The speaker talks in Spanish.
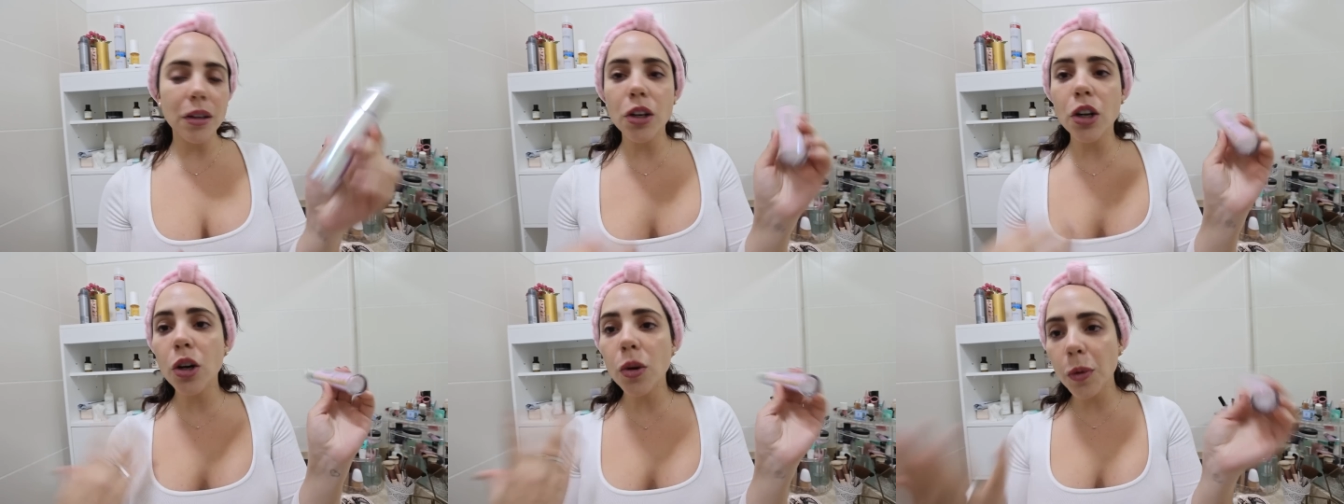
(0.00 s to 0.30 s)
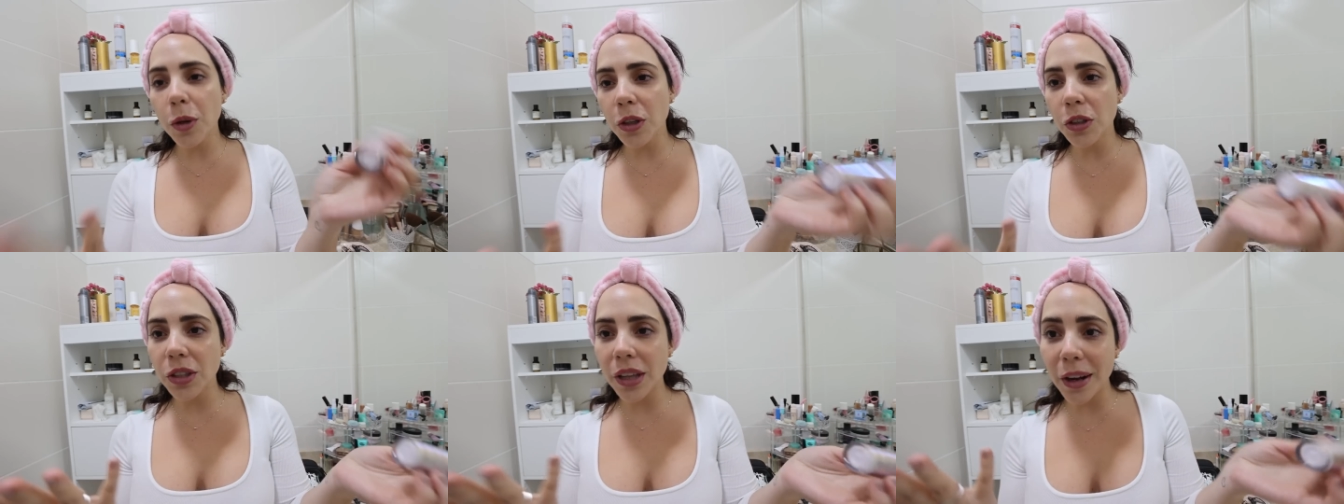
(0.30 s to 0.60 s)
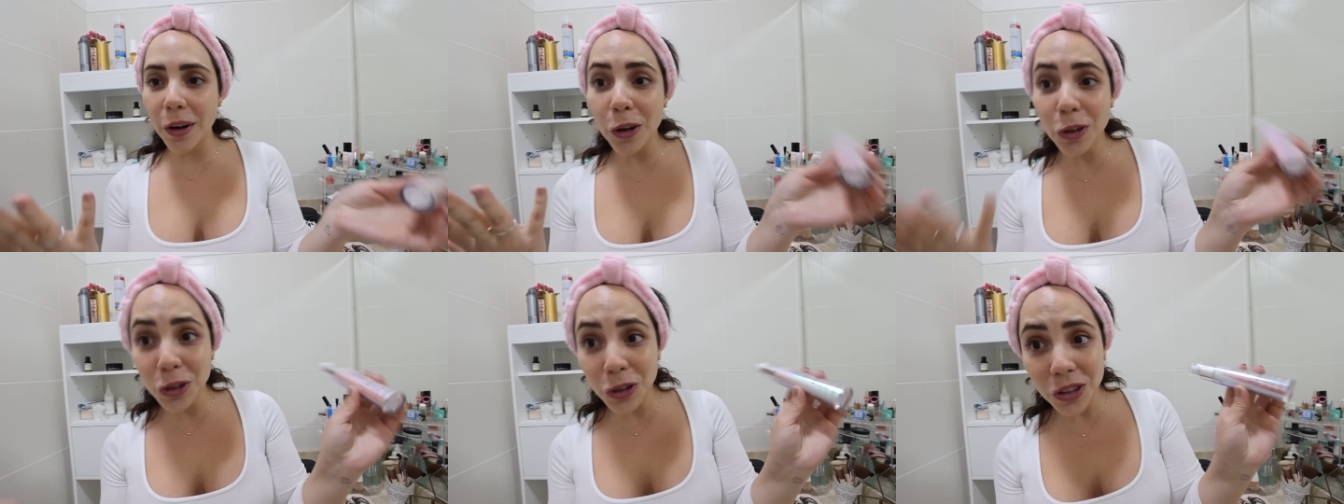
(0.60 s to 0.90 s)
Luego voy a
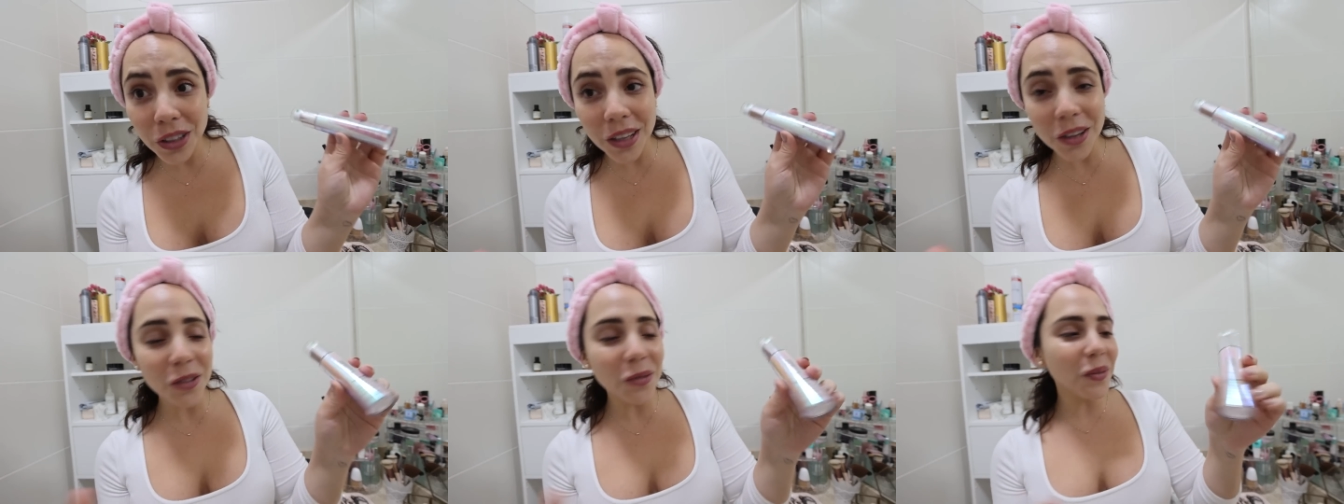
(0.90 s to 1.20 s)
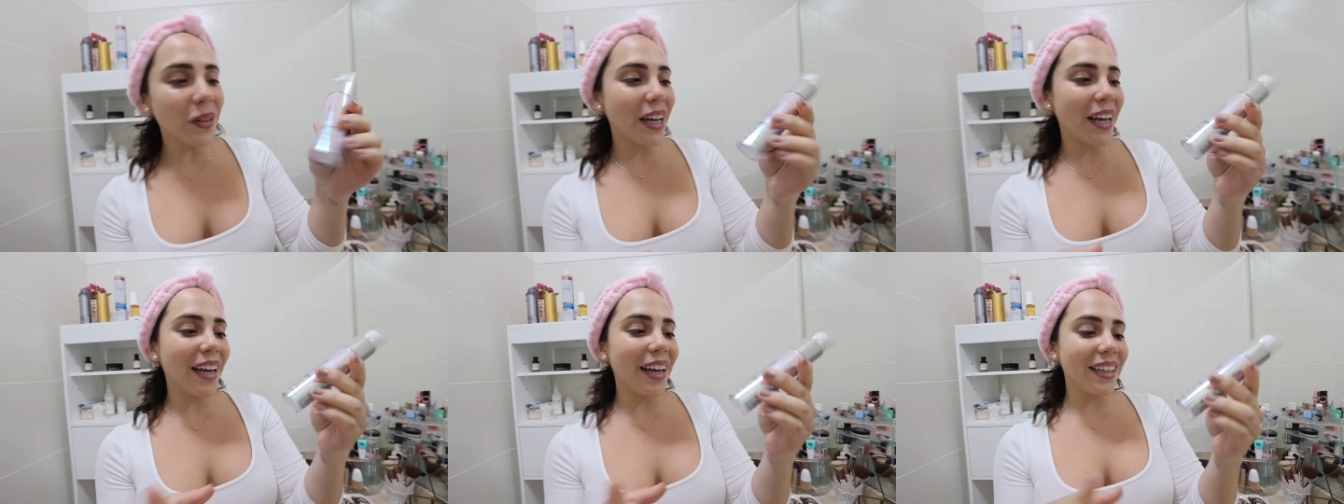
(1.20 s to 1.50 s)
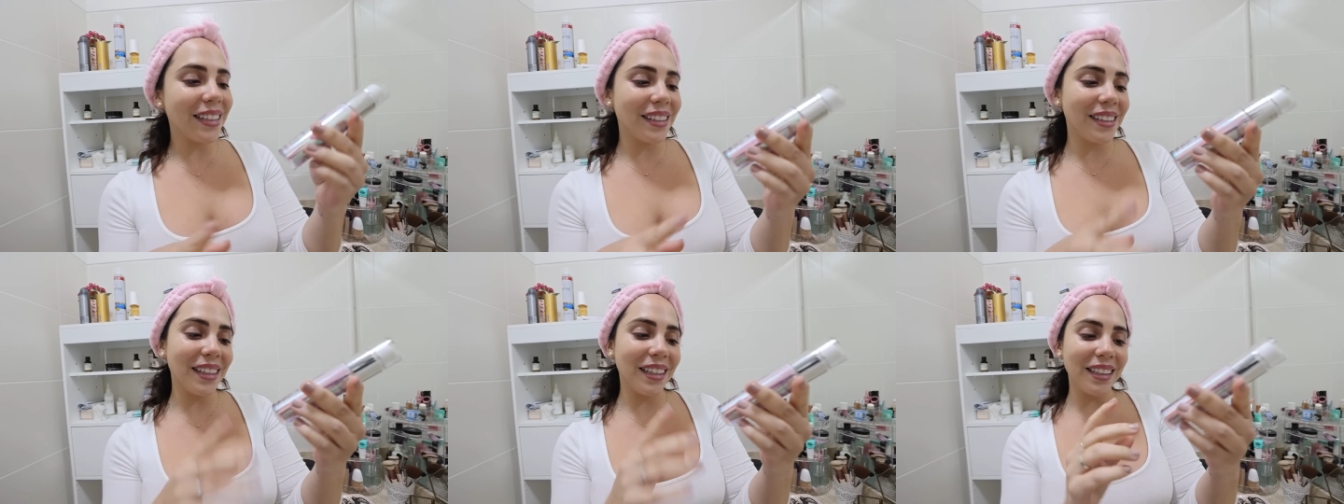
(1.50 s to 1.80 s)
usar otro serum que
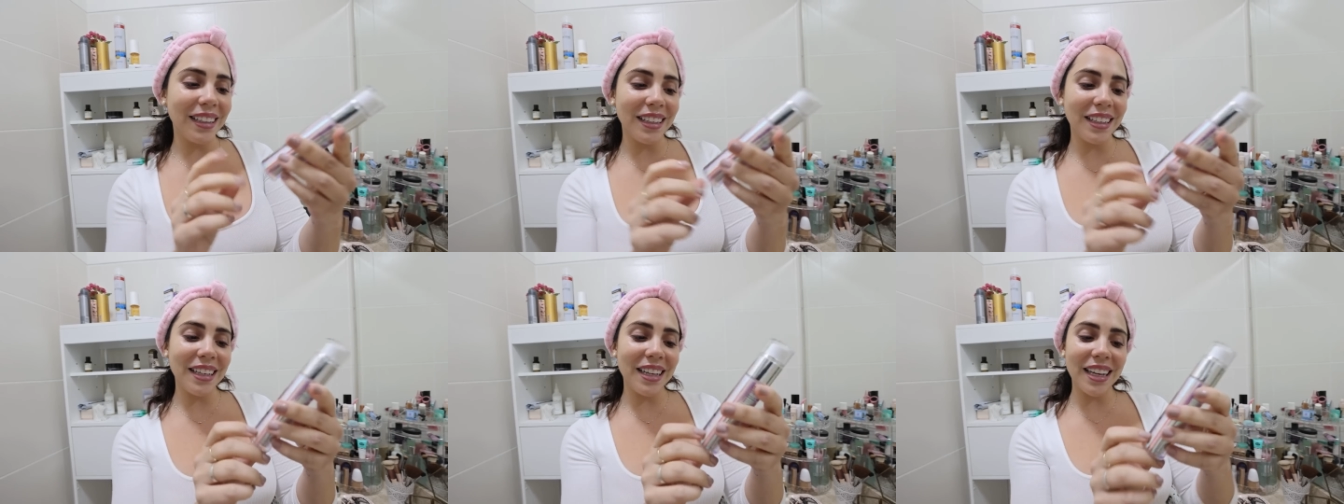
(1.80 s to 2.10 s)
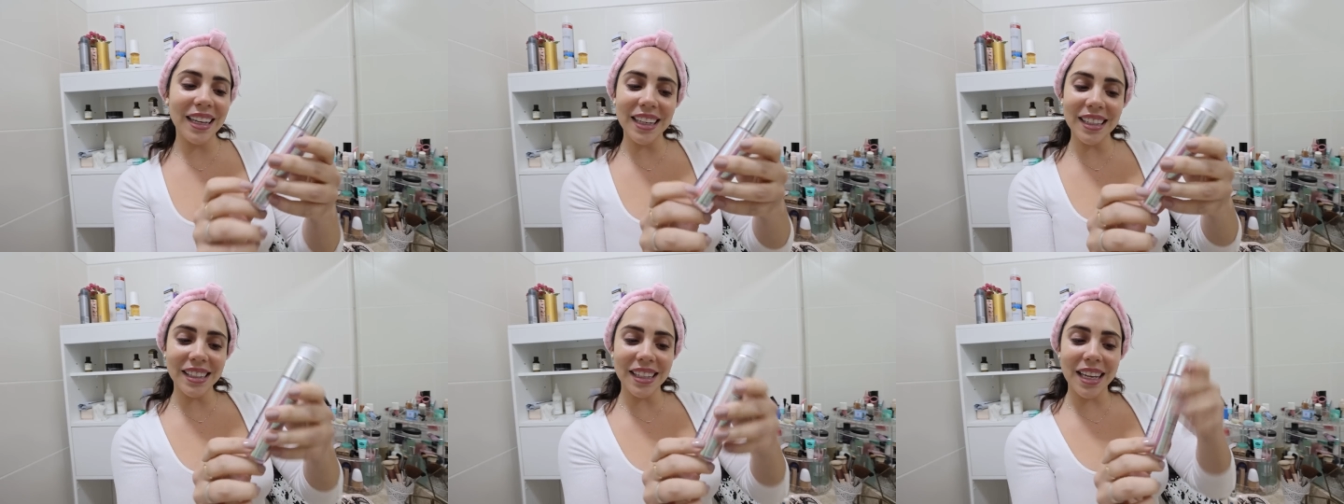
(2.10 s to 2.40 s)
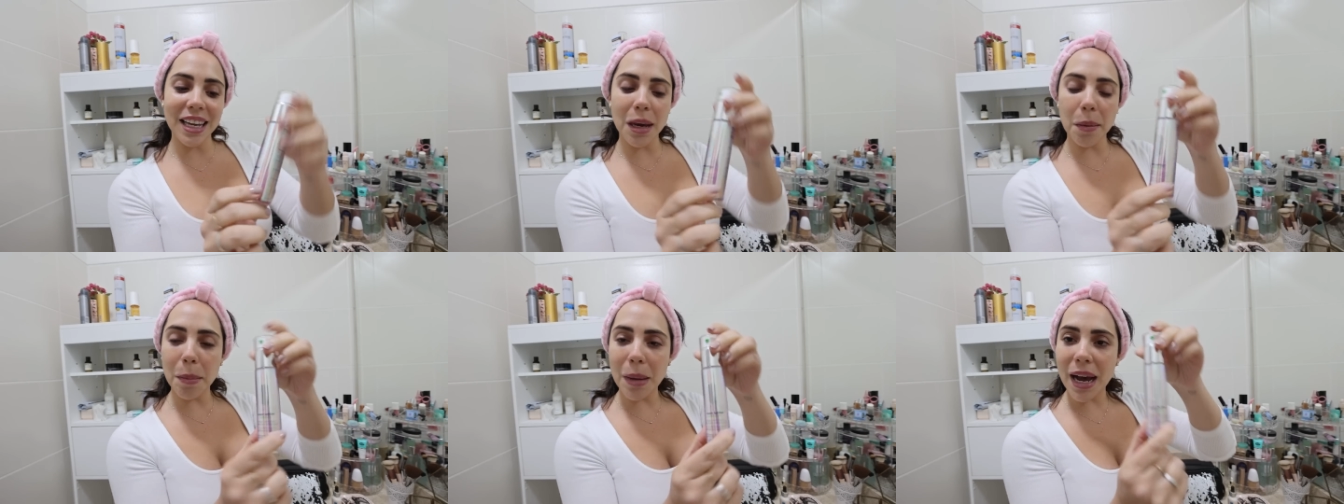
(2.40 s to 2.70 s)
es de Clinique que
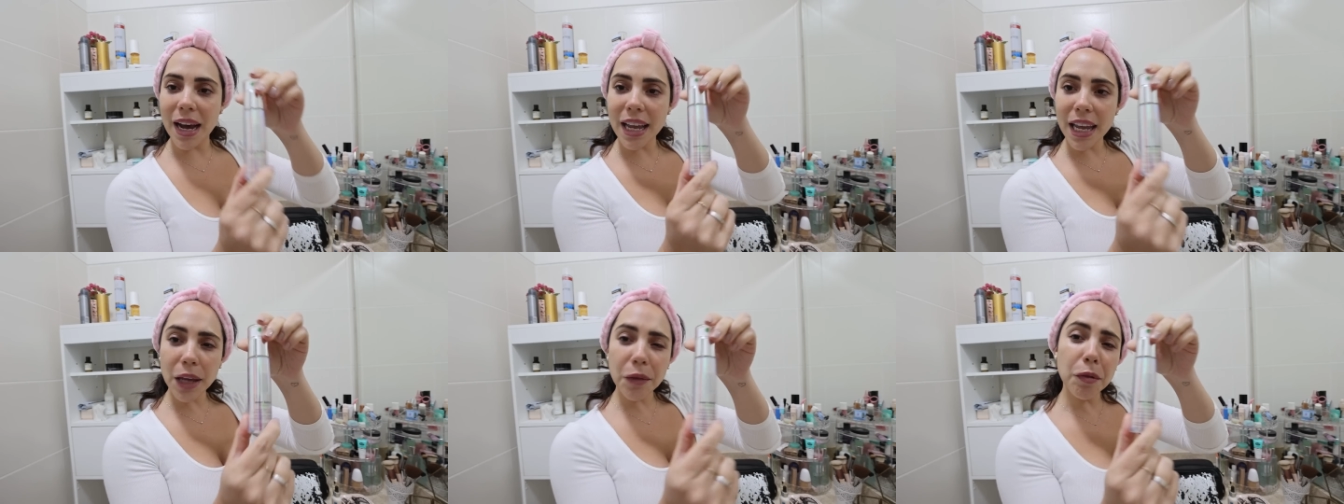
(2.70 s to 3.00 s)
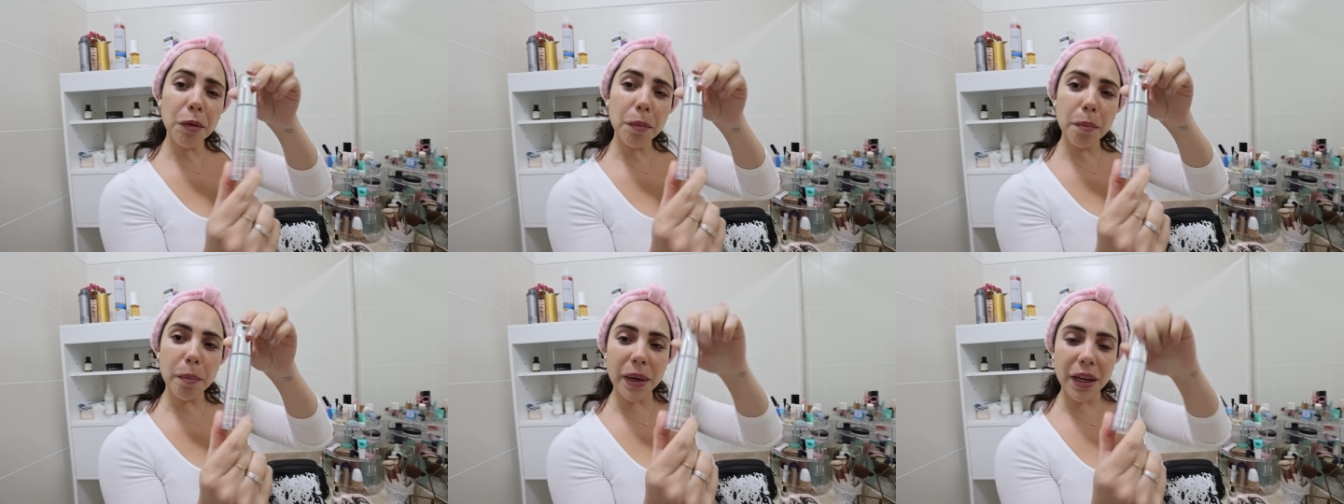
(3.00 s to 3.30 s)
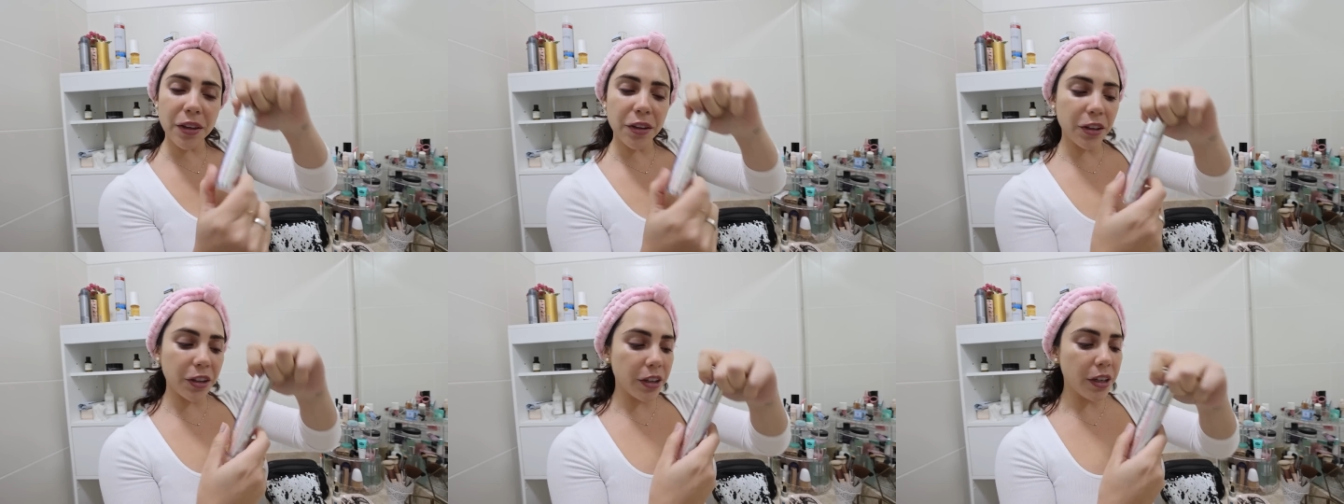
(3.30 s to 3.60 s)
se llama Even
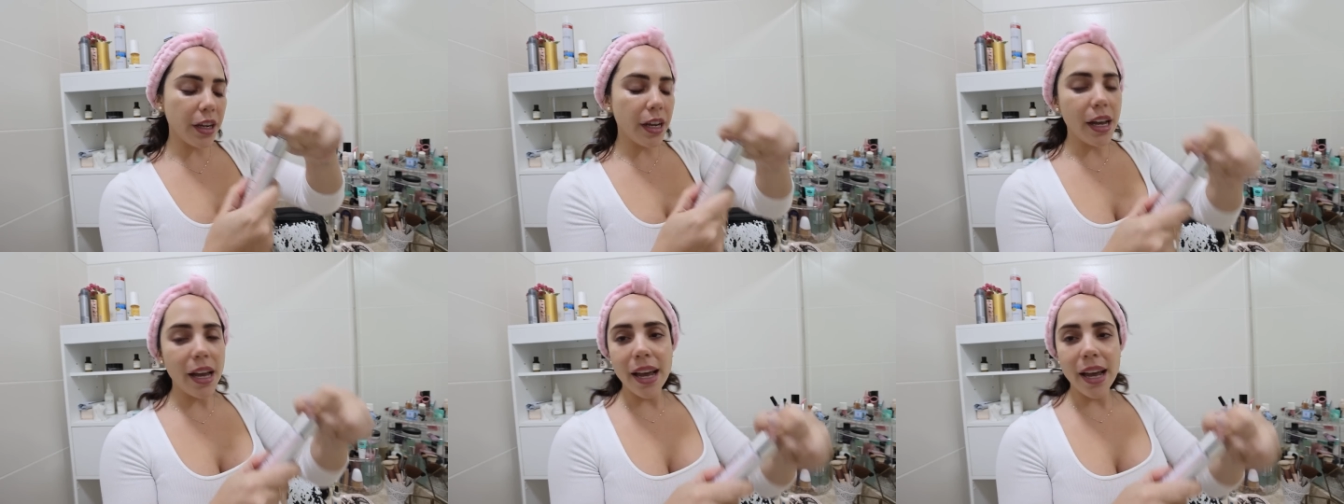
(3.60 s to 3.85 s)
Better.